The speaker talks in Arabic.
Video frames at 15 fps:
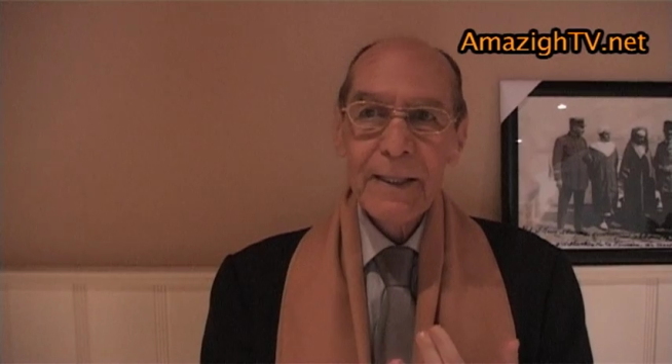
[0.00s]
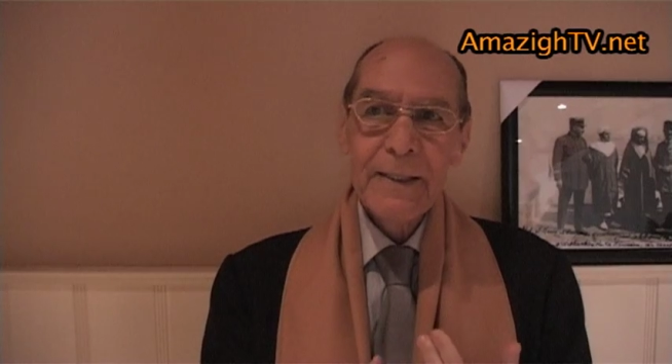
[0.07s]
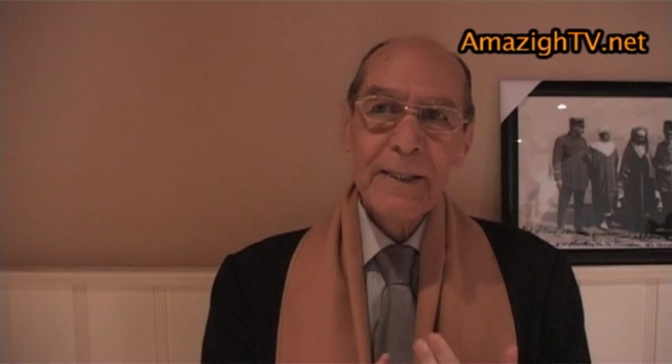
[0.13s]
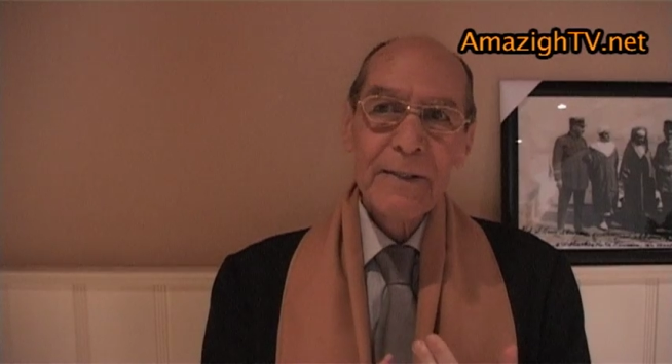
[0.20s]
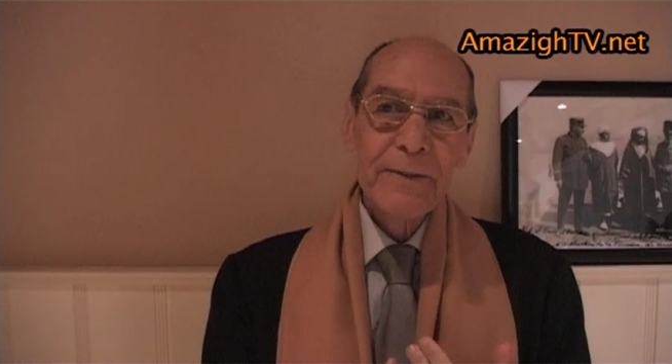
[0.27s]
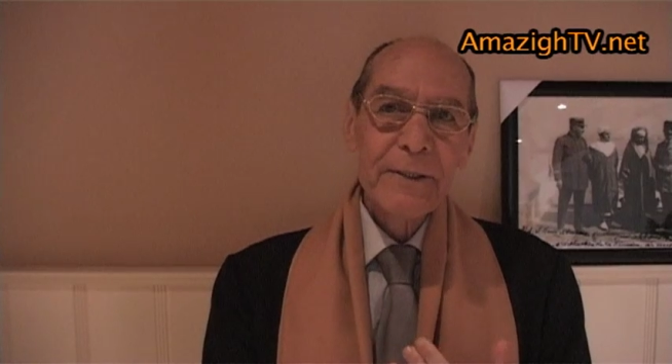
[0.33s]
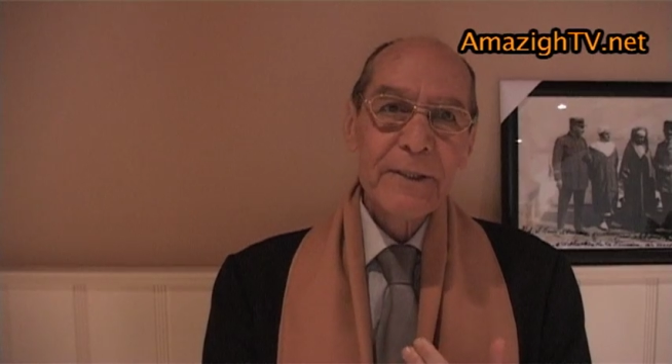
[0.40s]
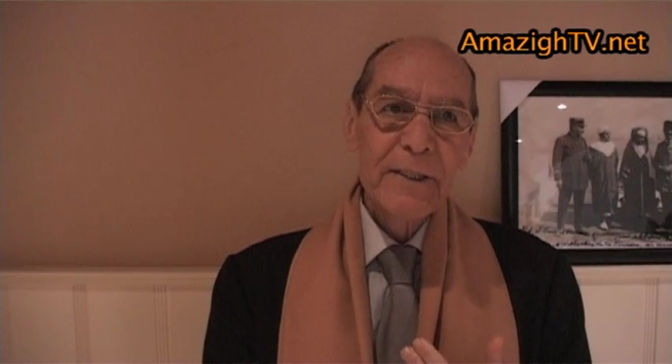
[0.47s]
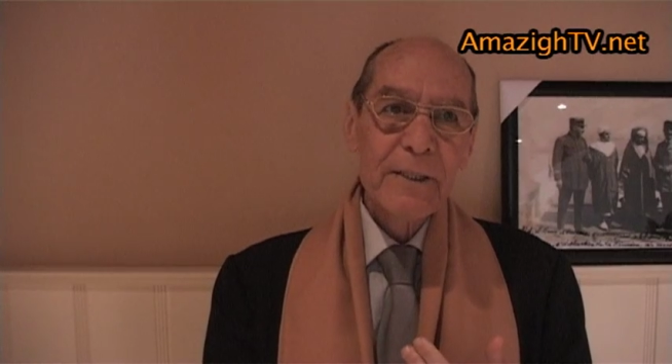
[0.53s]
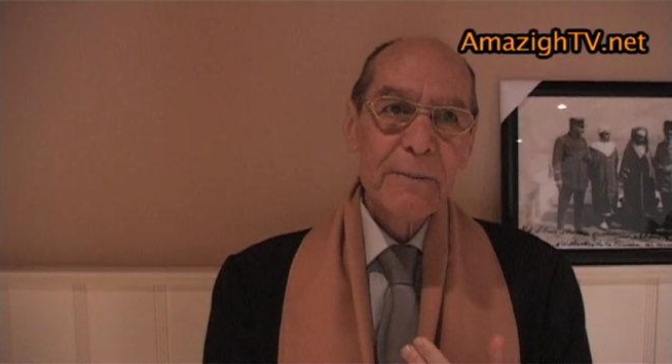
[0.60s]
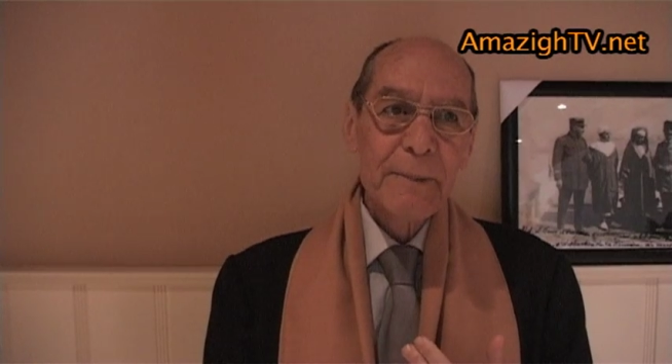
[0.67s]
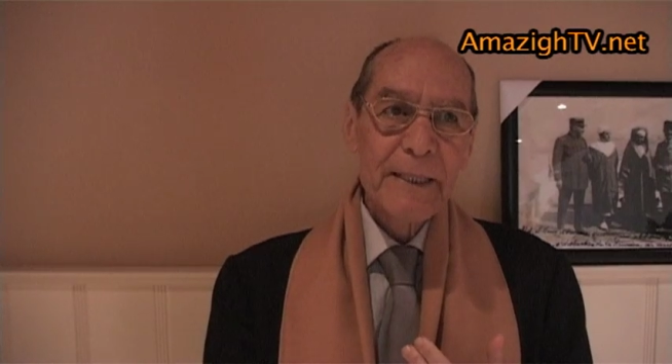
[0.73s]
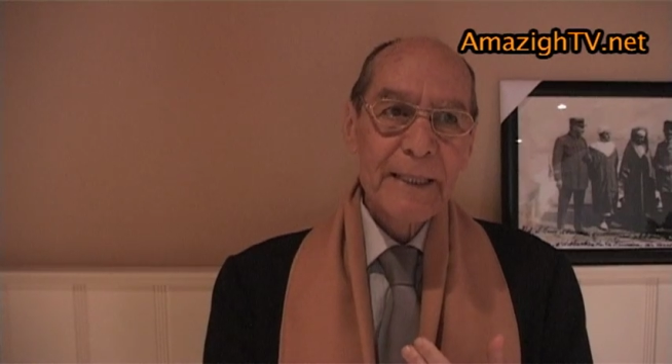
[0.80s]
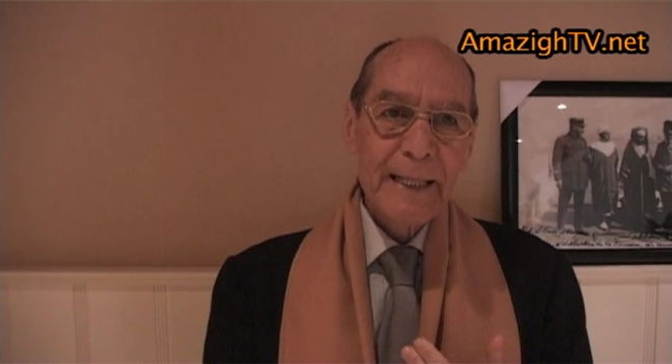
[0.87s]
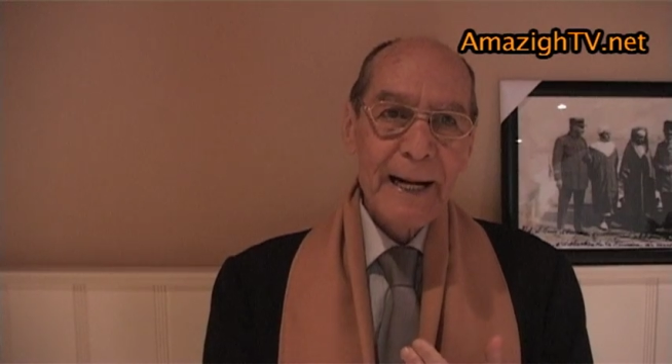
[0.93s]
إلى ذني
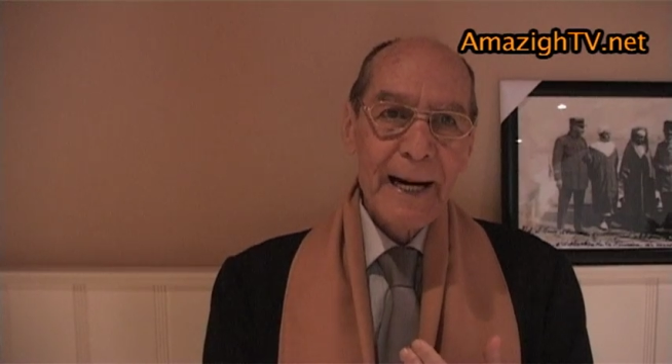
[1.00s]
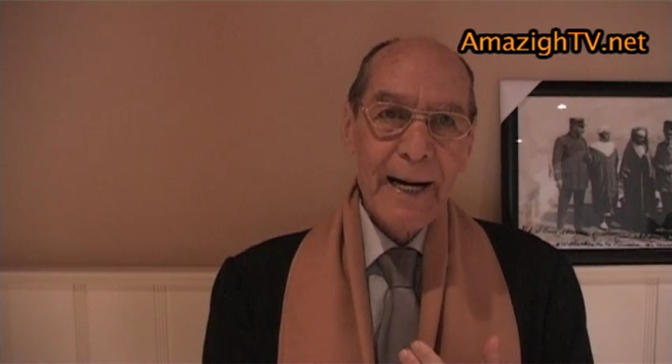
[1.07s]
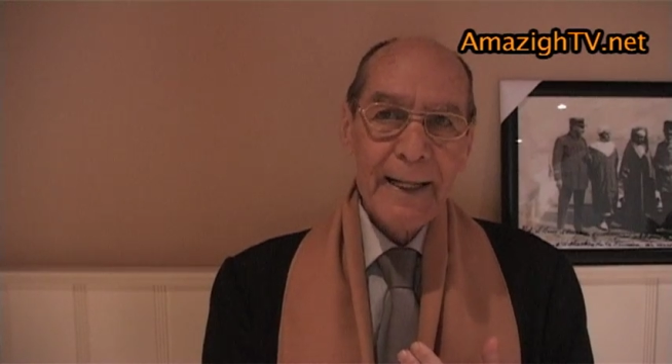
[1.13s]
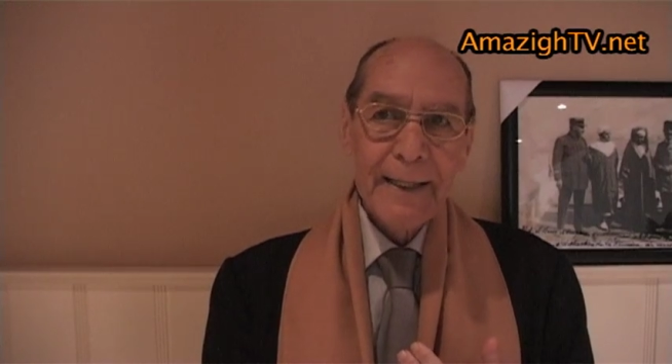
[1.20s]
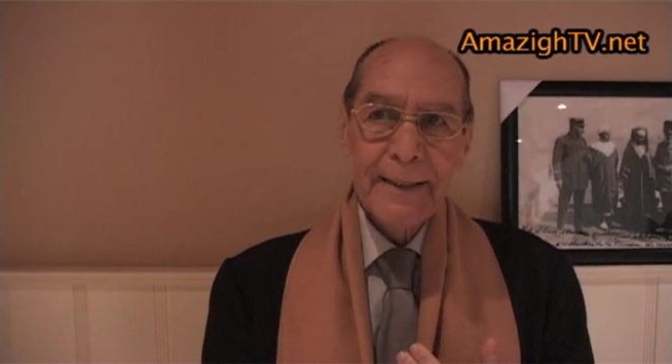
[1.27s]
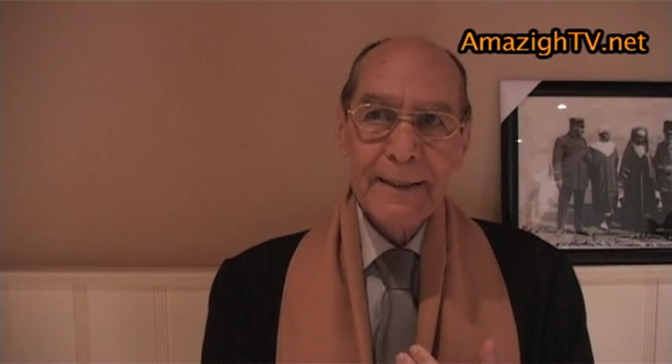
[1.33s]
من قا